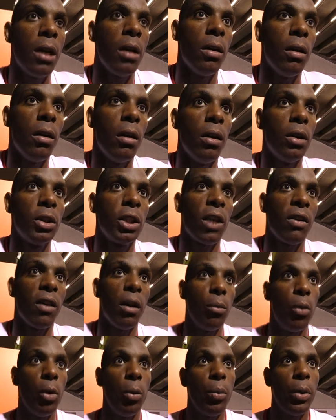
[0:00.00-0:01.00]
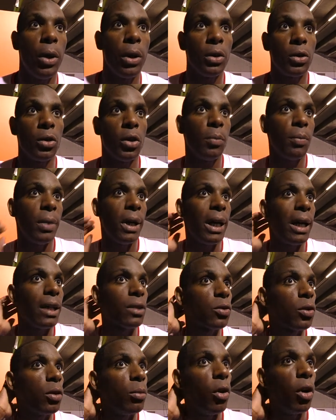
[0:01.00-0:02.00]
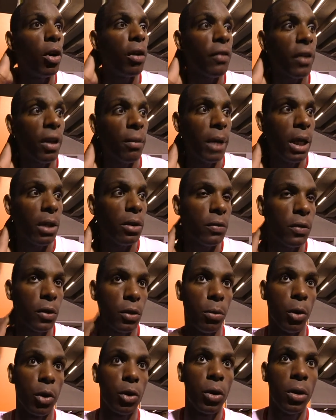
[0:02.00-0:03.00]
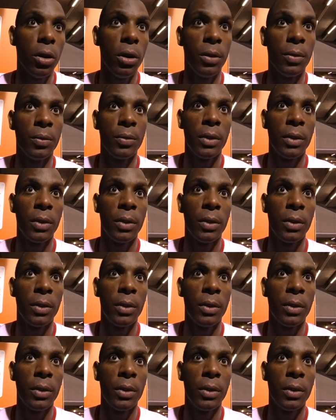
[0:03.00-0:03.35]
J'avais un peu peur de ne pas trop me refermer mal au niveau de mon dos,